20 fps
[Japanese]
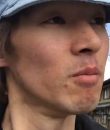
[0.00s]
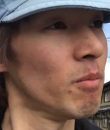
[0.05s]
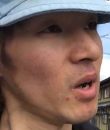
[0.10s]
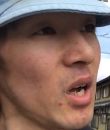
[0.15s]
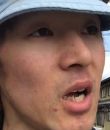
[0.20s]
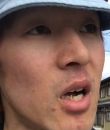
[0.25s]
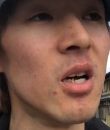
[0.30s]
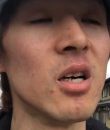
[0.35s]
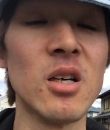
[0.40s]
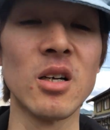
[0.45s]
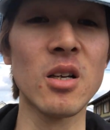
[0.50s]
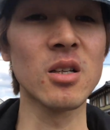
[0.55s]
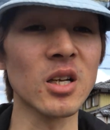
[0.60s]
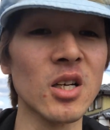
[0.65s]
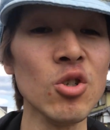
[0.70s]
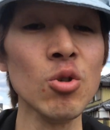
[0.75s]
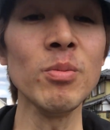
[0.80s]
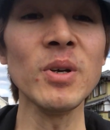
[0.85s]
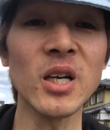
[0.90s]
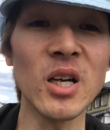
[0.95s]
まあ
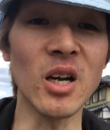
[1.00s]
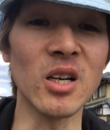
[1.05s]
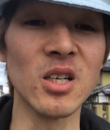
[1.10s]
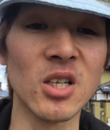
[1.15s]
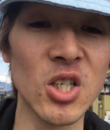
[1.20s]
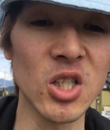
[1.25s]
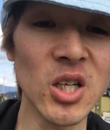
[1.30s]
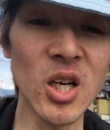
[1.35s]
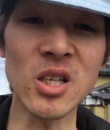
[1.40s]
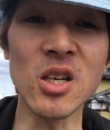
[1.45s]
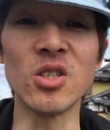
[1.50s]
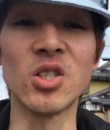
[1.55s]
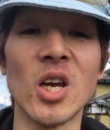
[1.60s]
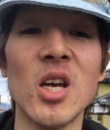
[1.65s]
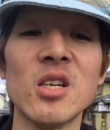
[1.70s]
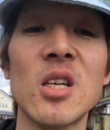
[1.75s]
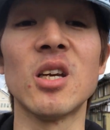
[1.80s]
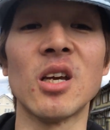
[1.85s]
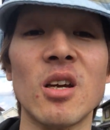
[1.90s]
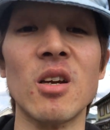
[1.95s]
谷純に回滋賀県
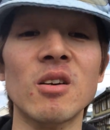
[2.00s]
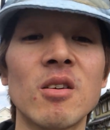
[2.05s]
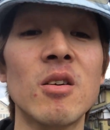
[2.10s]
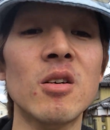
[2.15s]
全域